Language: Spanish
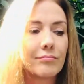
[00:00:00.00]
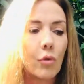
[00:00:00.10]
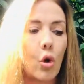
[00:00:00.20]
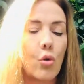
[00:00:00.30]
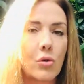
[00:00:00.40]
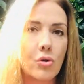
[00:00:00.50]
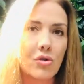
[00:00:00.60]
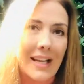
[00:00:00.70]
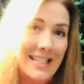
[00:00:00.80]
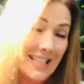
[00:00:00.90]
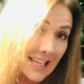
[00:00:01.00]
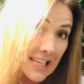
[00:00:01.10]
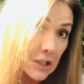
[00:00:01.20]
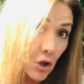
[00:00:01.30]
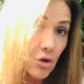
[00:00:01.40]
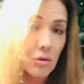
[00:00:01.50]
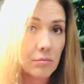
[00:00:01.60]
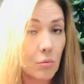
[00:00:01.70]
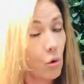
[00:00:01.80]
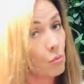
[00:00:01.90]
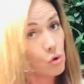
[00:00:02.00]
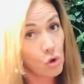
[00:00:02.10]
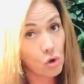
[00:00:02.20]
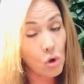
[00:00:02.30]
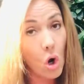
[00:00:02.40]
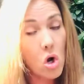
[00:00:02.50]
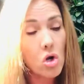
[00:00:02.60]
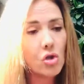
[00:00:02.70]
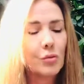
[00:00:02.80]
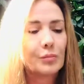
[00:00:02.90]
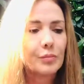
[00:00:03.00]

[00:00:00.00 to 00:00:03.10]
con nuestros seres queridos o muchos solos,